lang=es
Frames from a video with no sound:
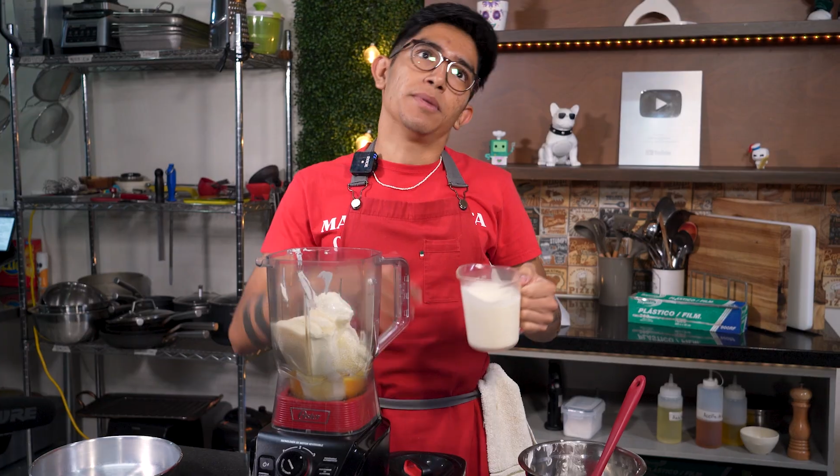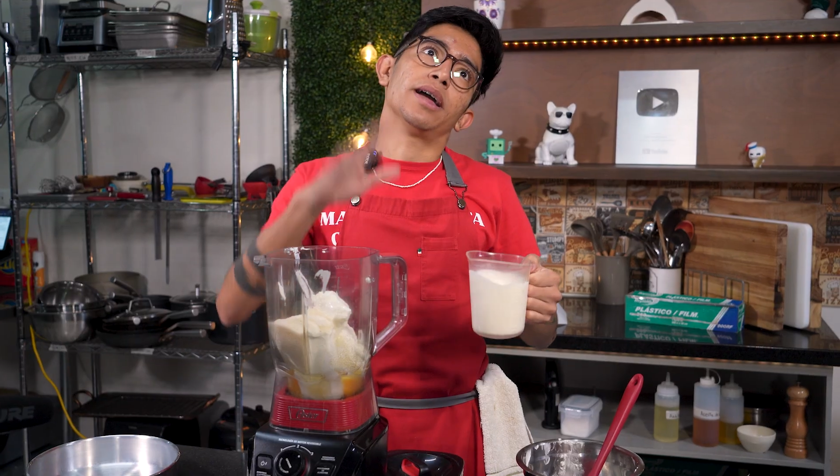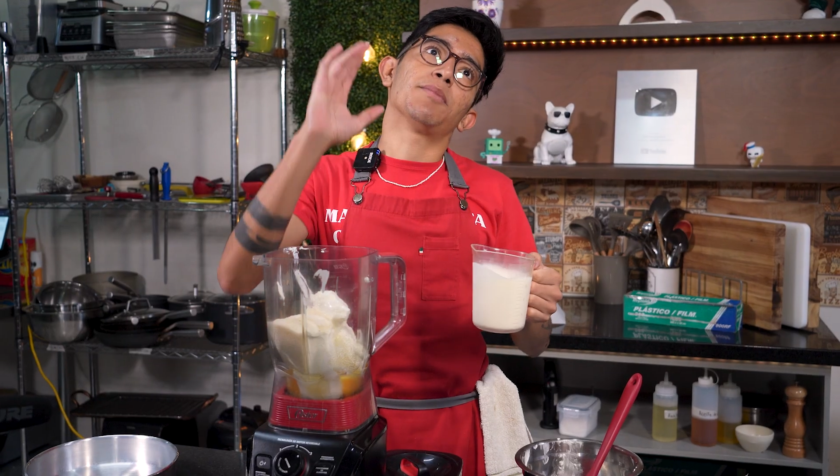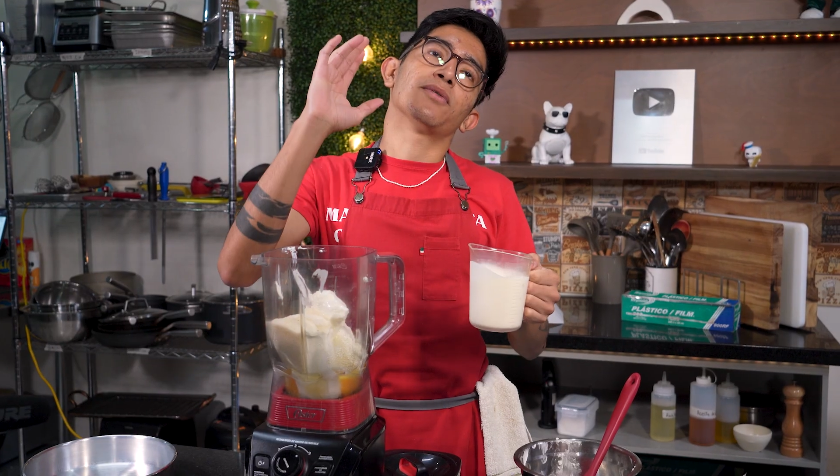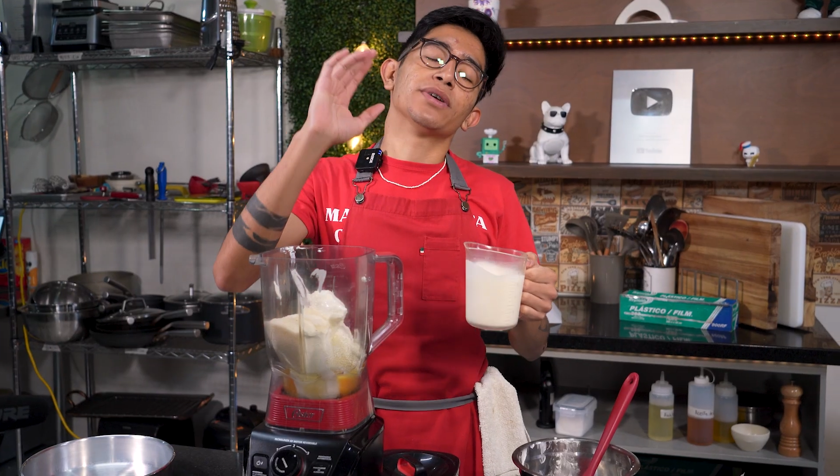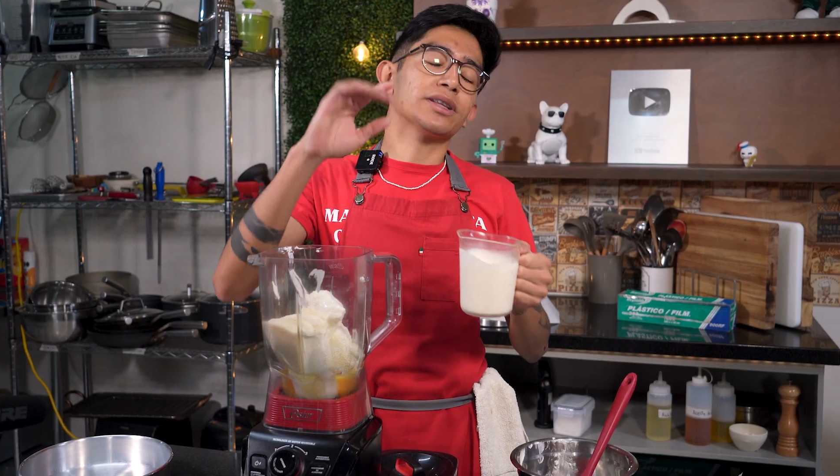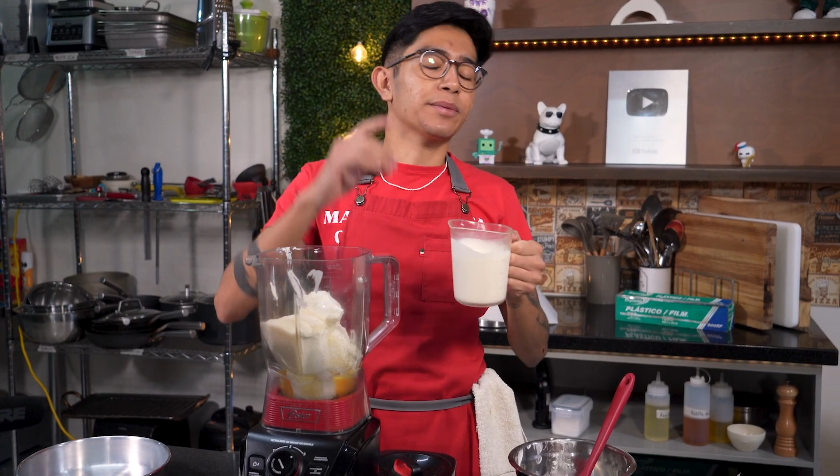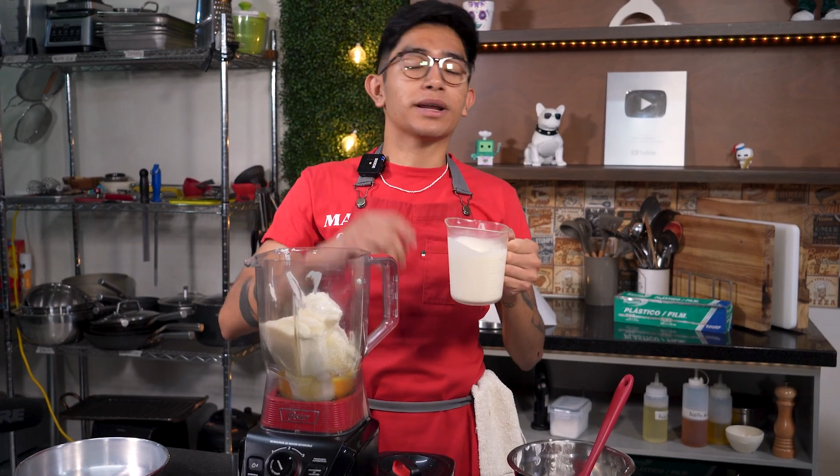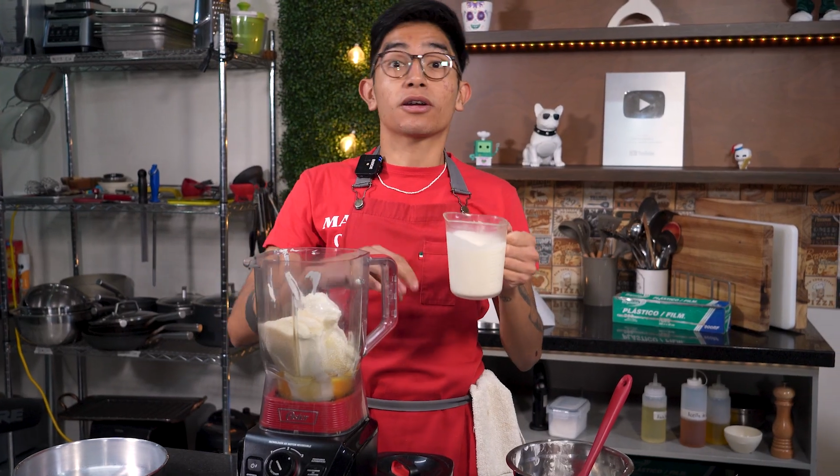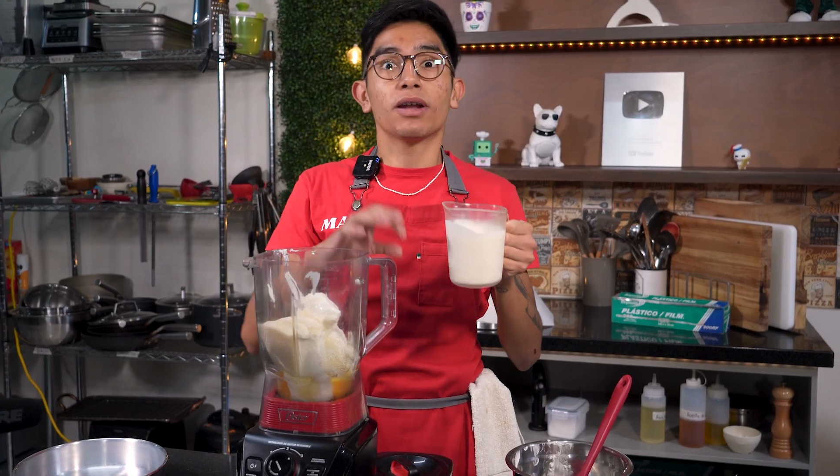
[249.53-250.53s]
Vaya por fin
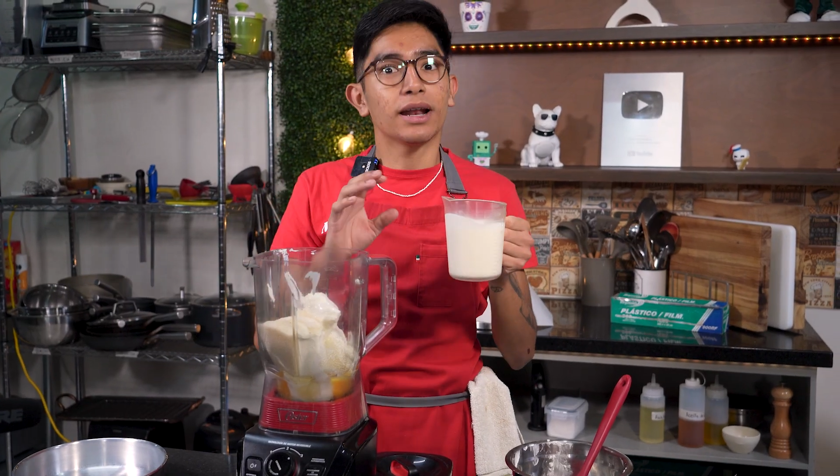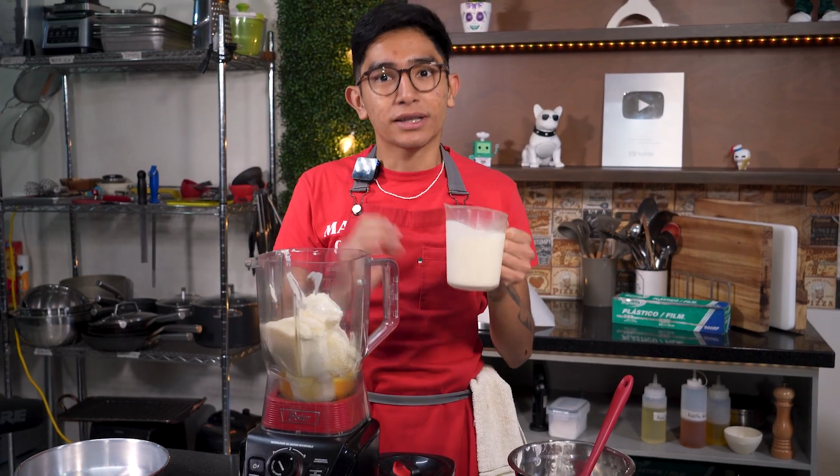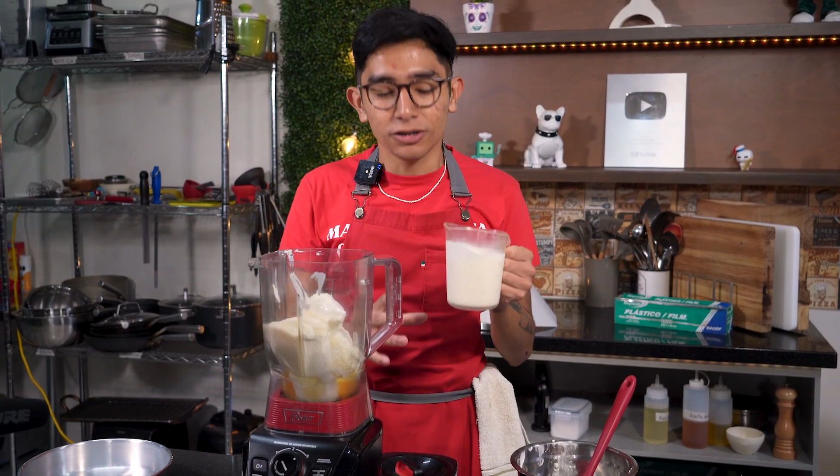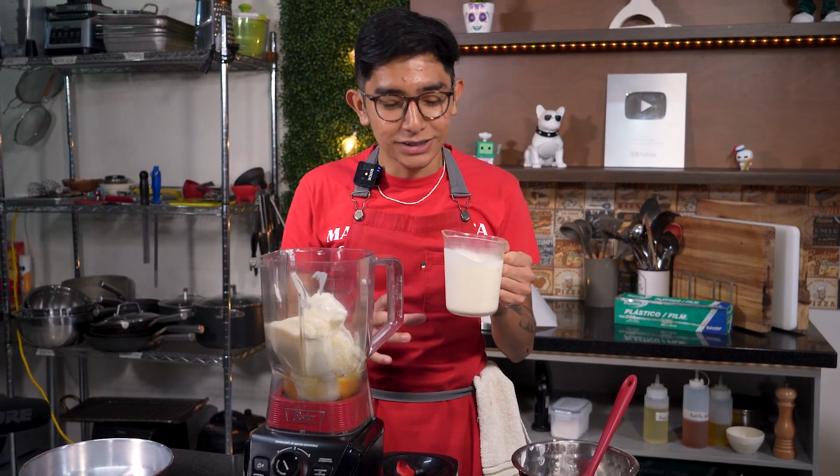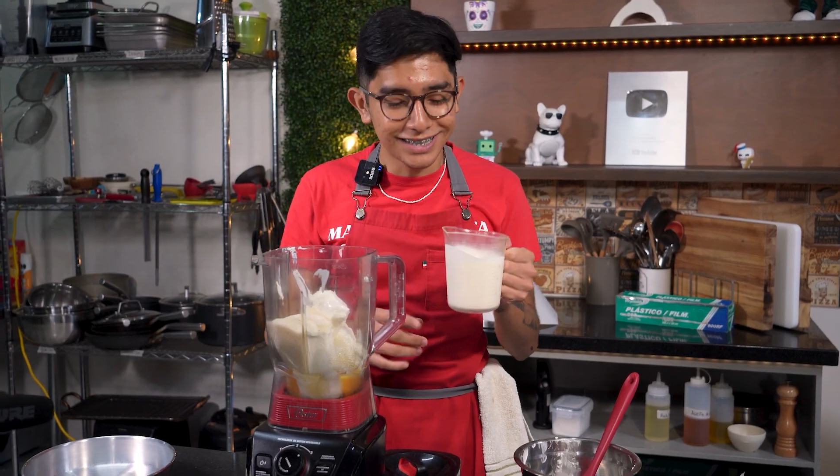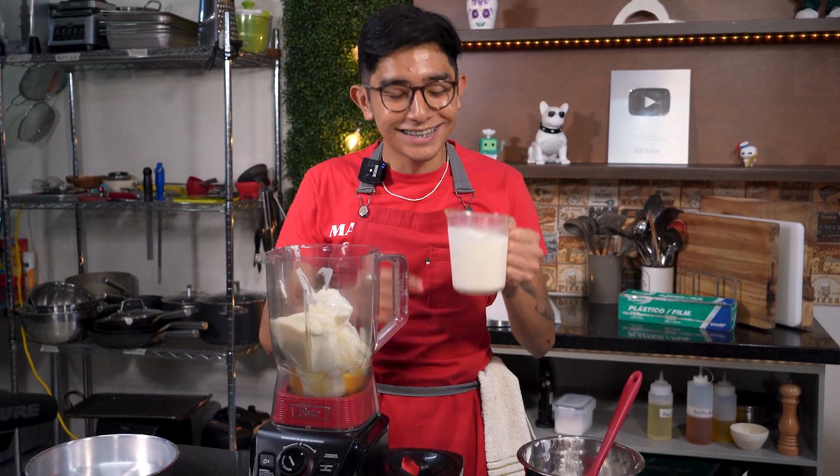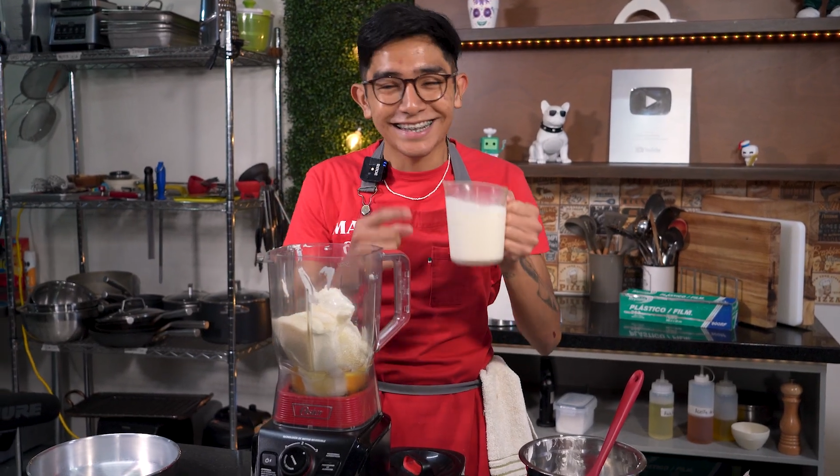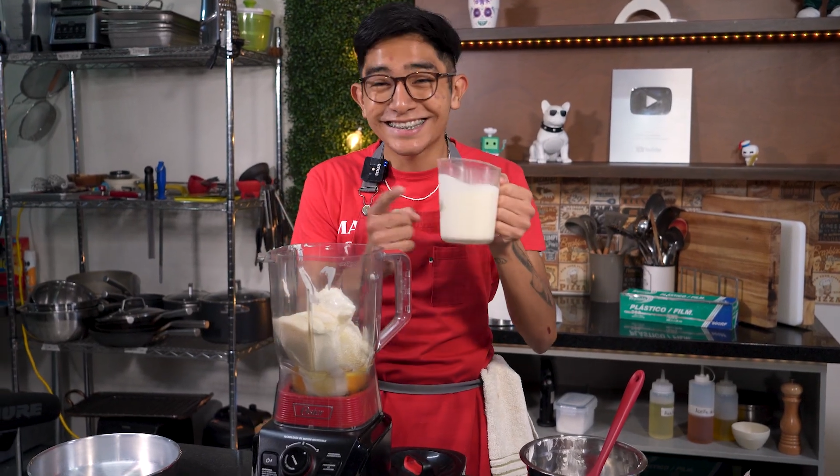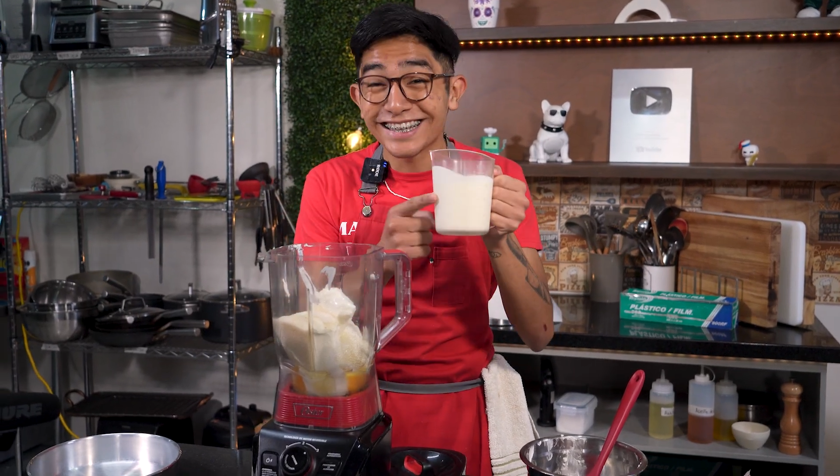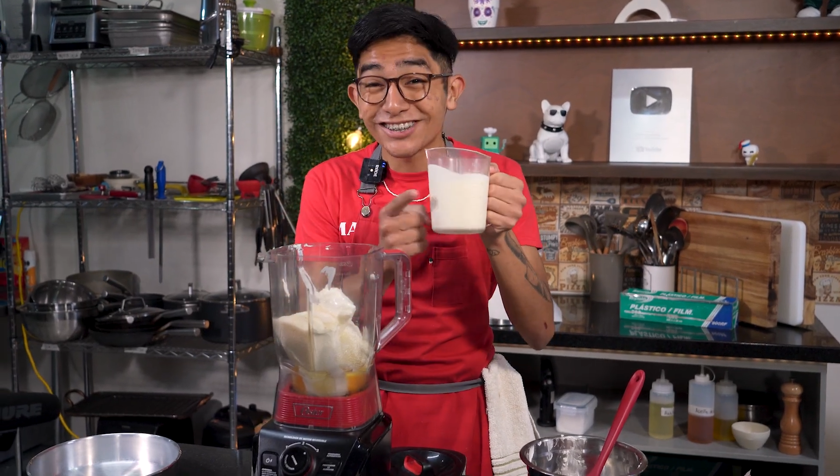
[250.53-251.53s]
terminar con la lactosa,
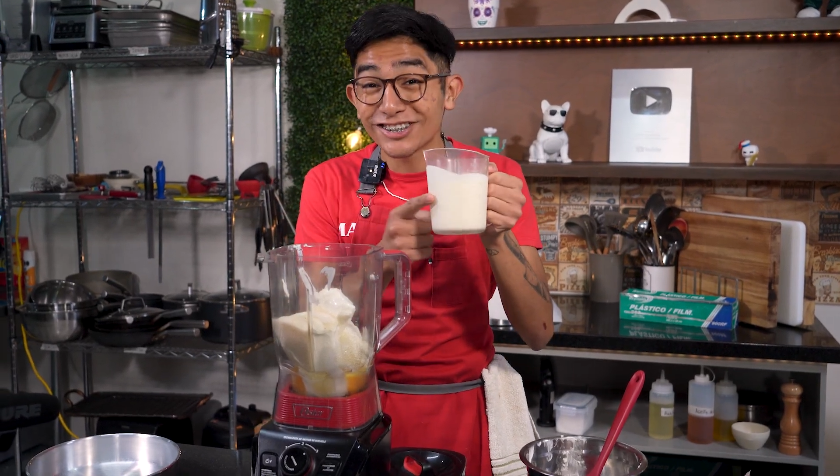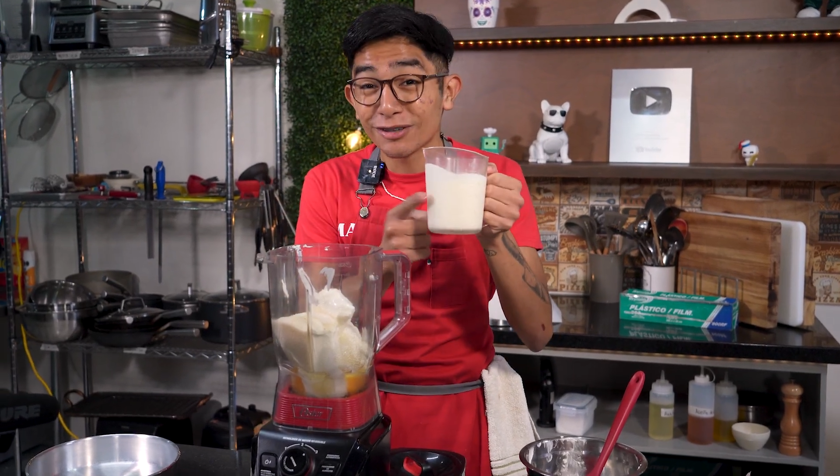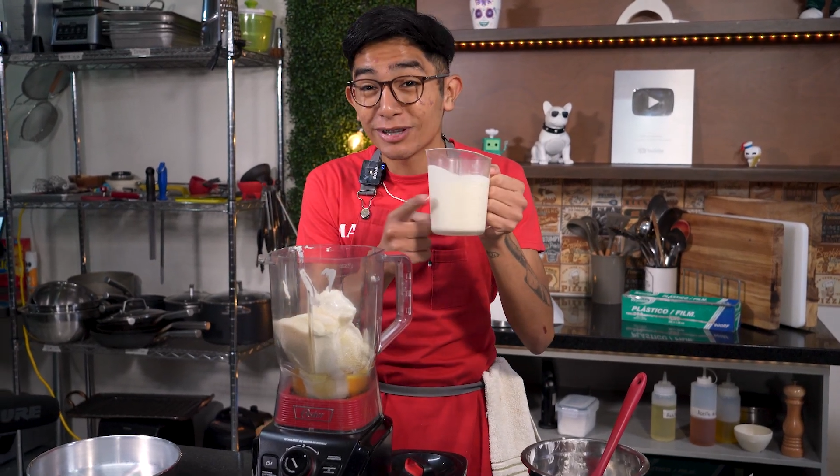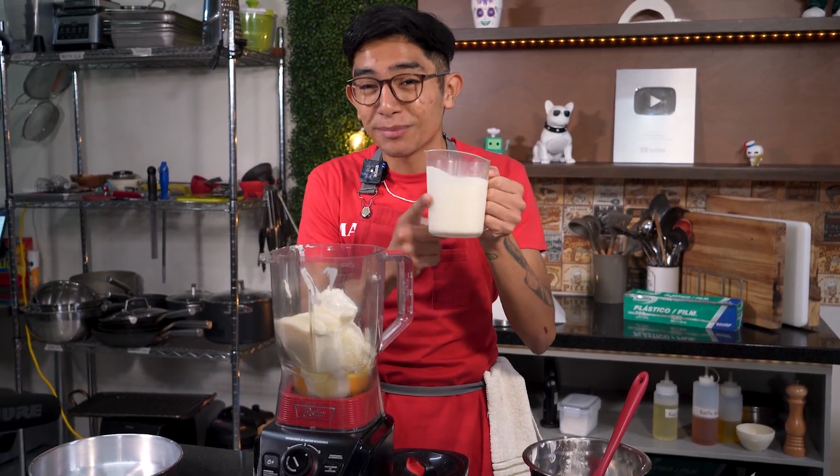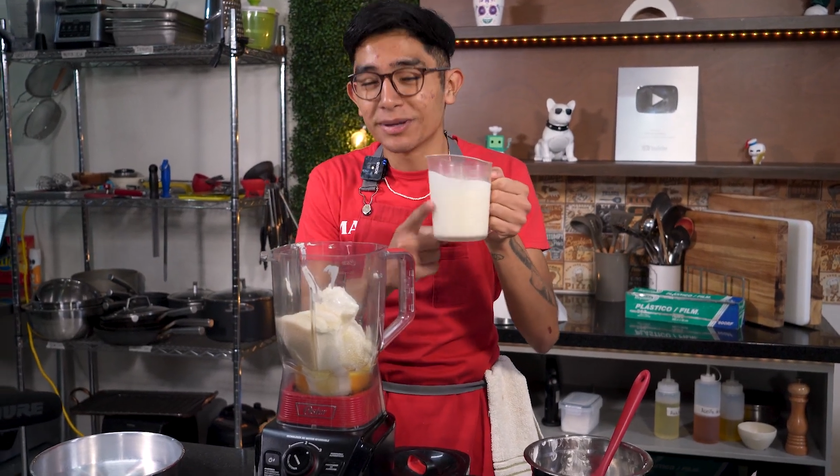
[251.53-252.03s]
350